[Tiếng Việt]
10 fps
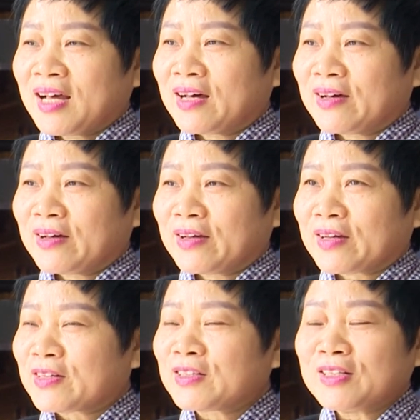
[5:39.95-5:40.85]

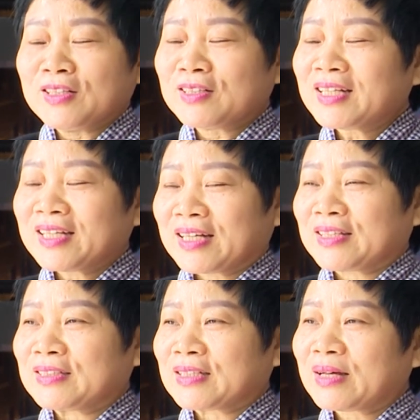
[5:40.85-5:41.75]
À, người lớn kể cả
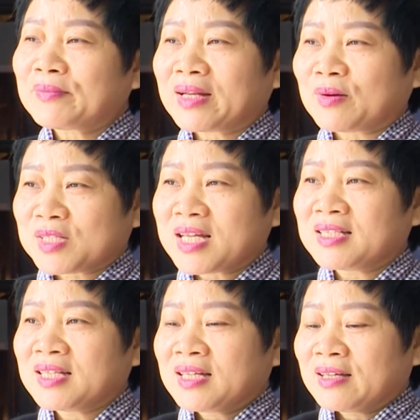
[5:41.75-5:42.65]
các bạn học sinh
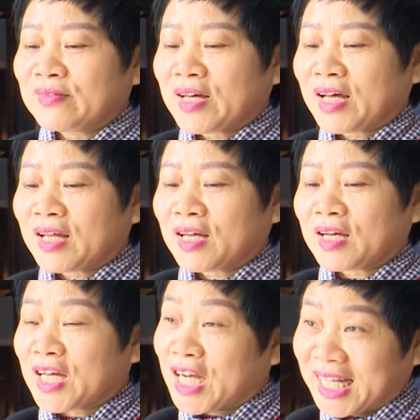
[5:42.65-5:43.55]
và
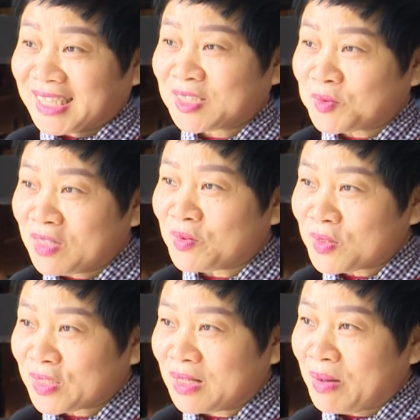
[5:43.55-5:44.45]
cả khách trong nước và
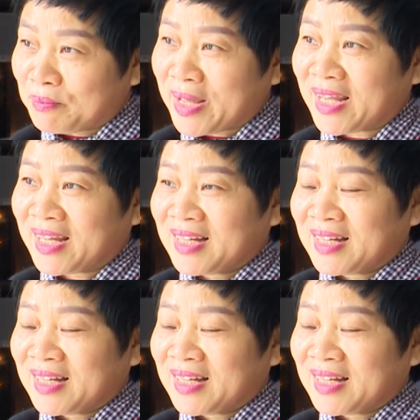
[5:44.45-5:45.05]
quốc tế bạn bè